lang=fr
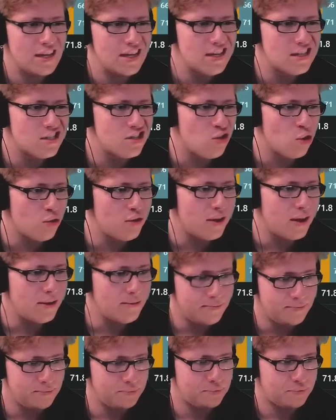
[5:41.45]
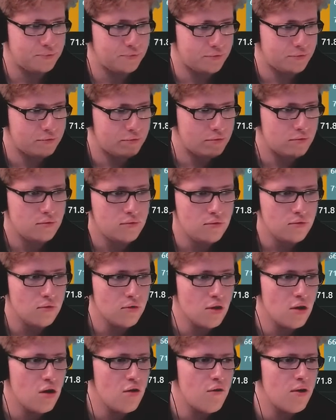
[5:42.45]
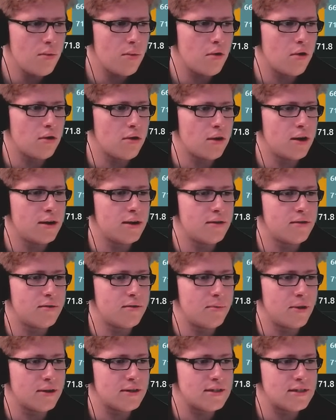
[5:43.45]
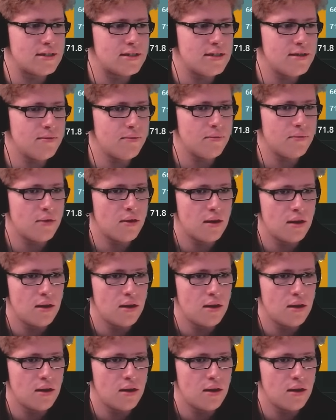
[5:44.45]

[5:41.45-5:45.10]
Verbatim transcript: X Zonda. On va le prendre. Allez, c'est parti.